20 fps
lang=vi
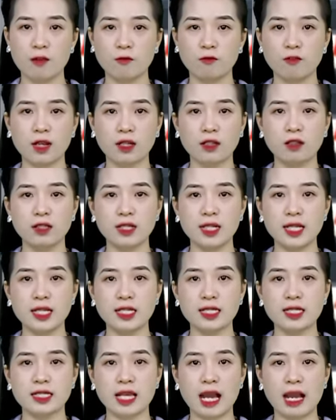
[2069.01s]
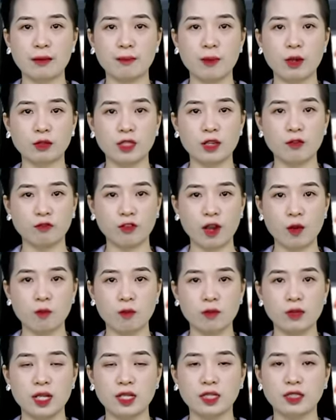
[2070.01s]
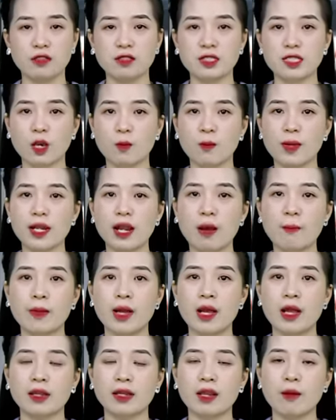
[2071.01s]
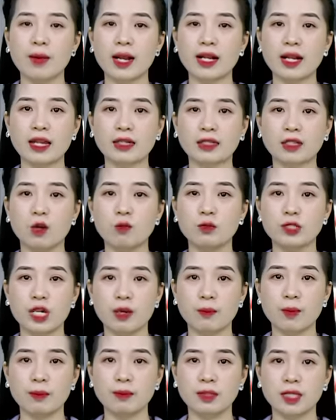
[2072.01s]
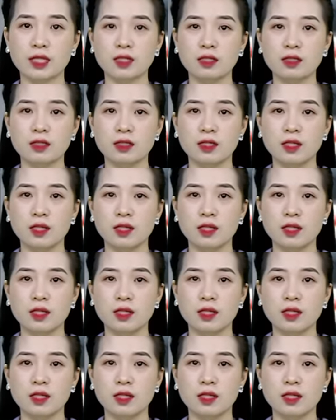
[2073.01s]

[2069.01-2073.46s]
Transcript: và cự ly giải báo Tiền Phong lần thứ sáu mươi lăm năm hai nghìn không trăm hai mươi tư,